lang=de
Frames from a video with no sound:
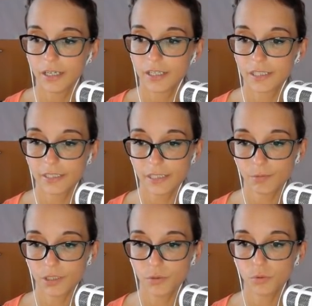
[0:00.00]
Since
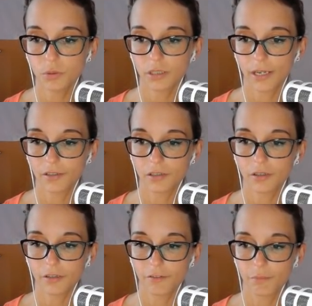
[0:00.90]
we do get a
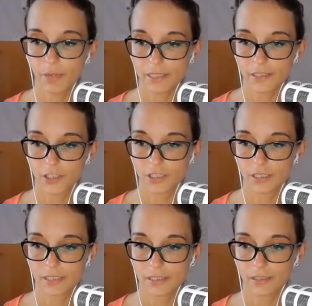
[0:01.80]
lot of
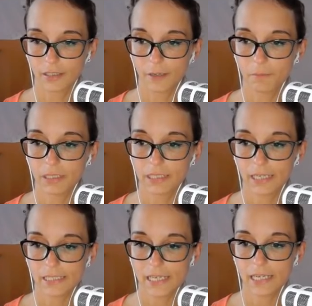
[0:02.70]
messages, um, it
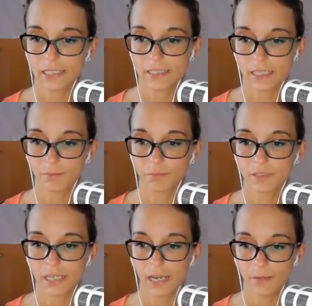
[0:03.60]
can take some
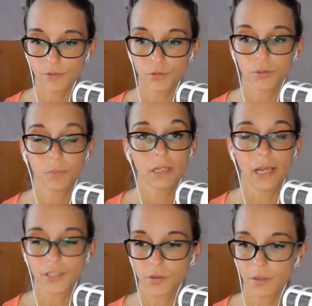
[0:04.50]
time to
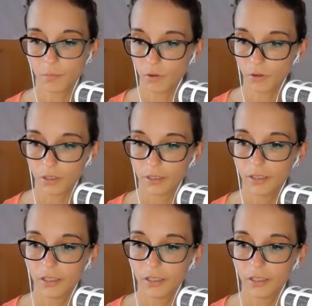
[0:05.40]
reply to them all.